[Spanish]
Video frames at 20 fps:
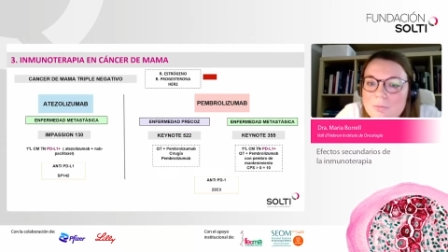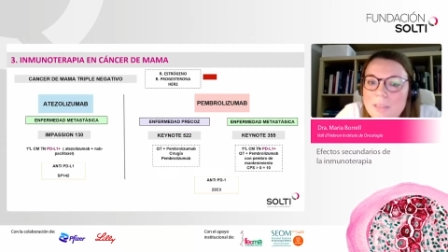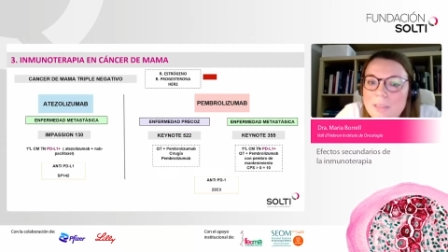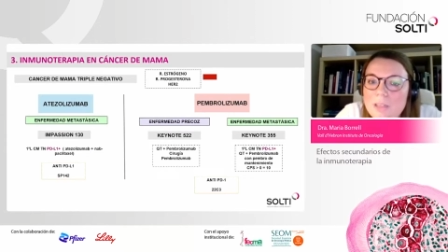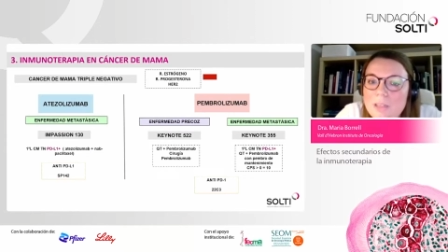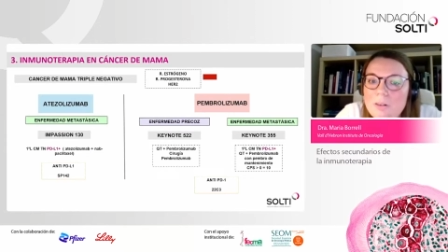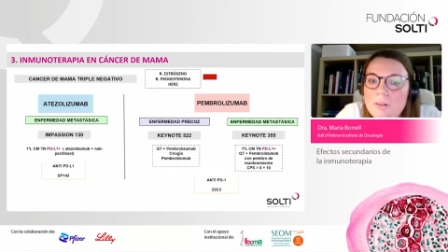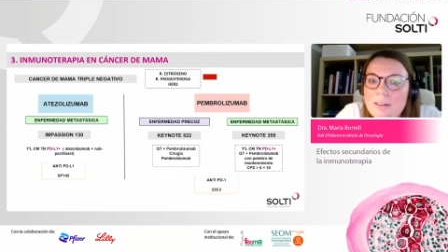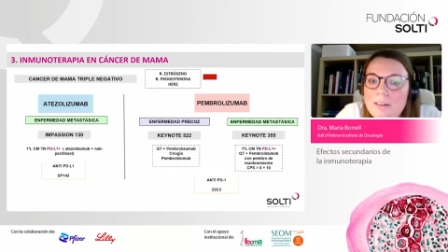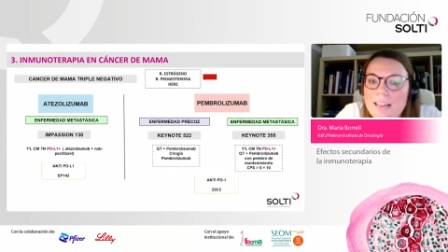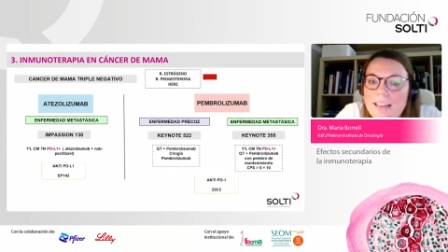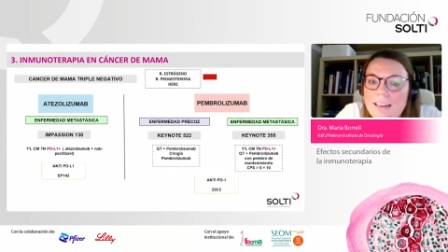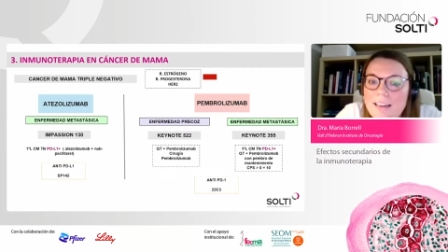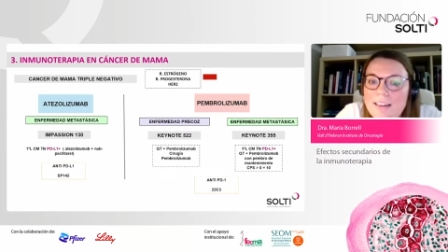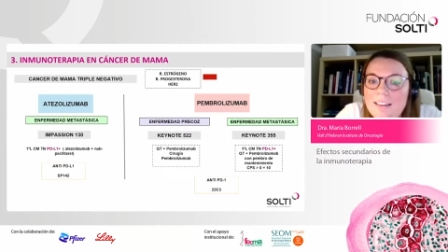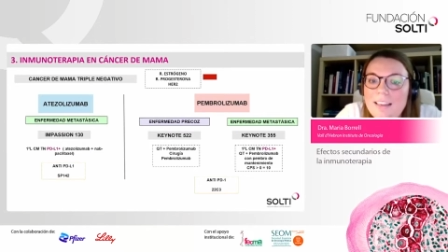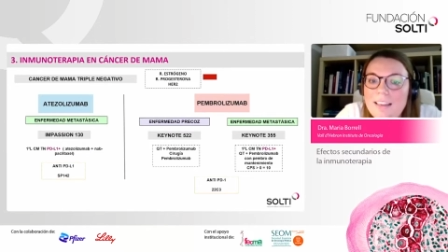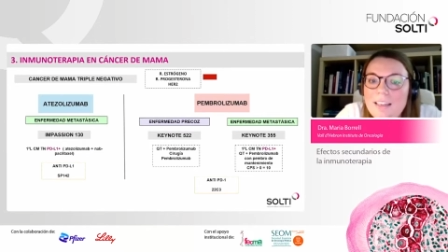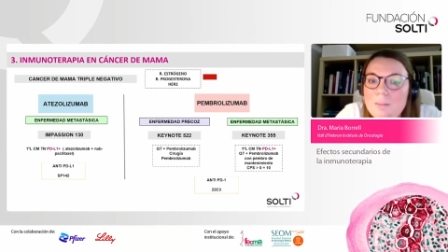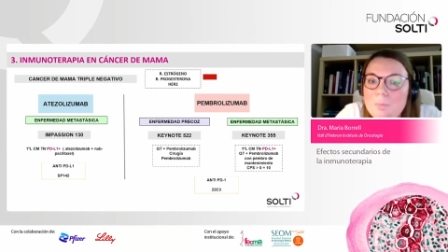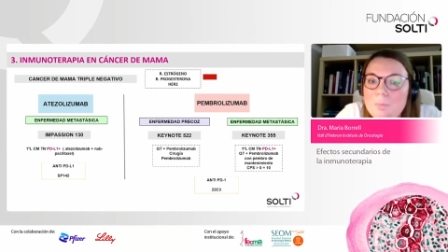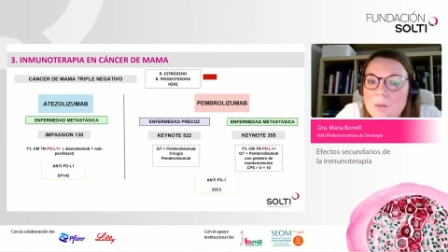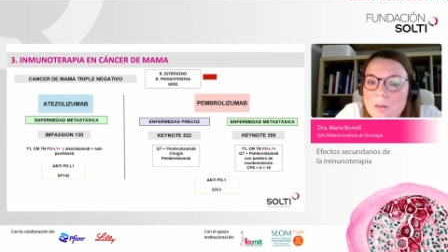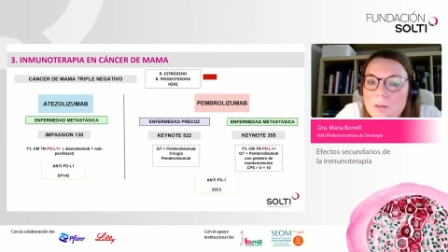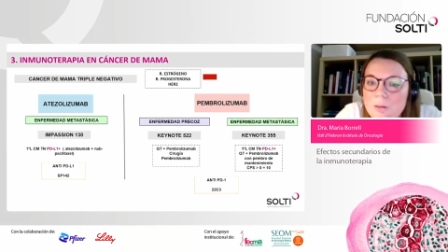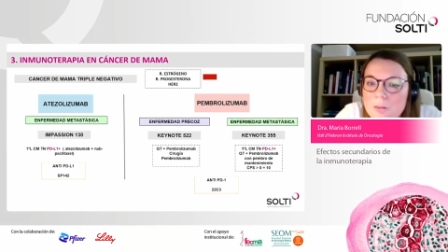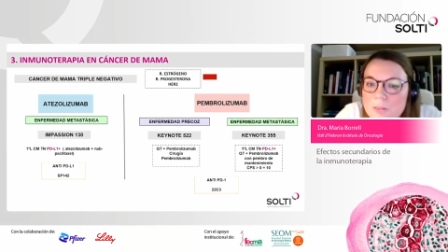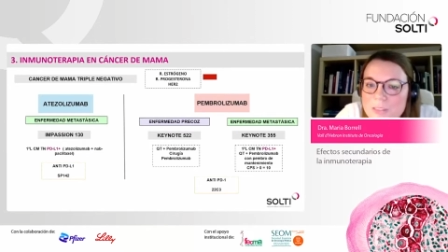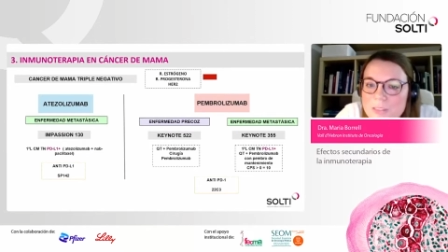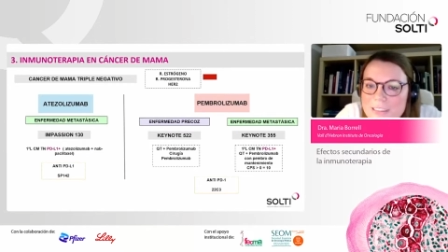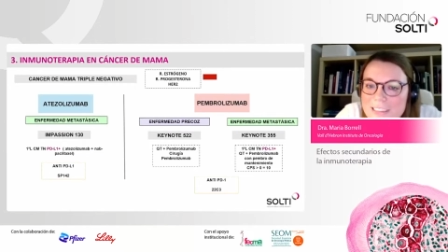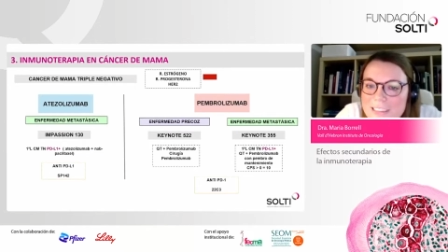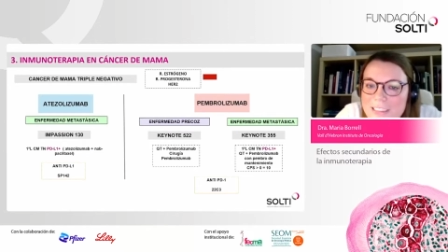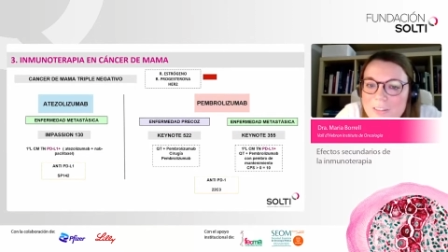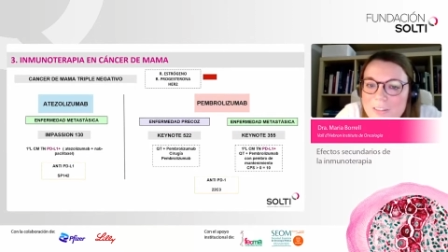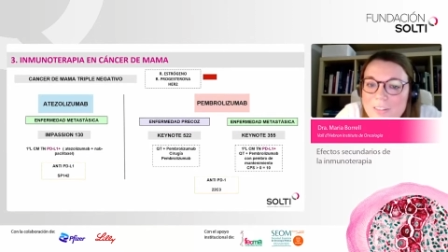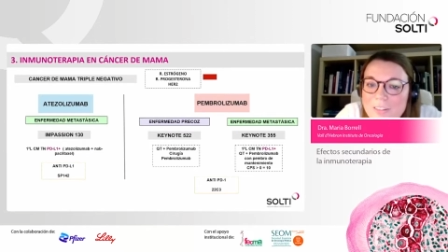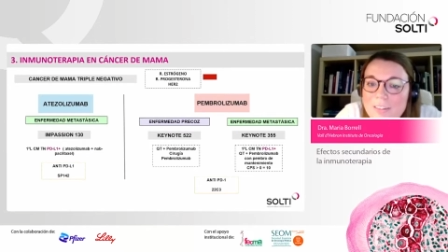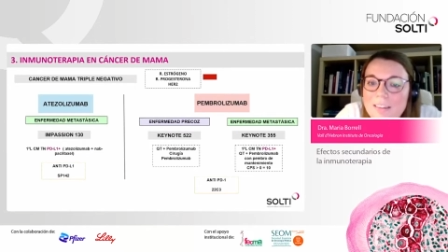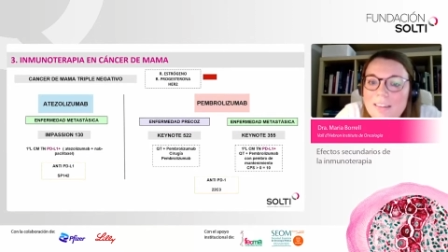mejorar el
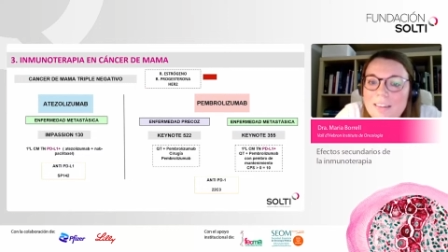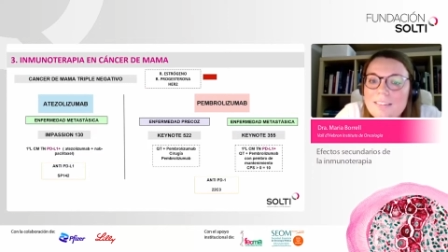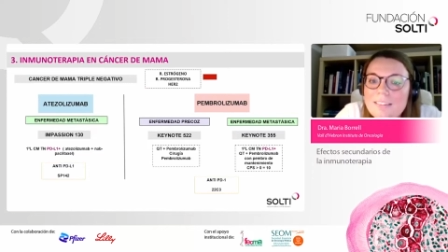pronóstico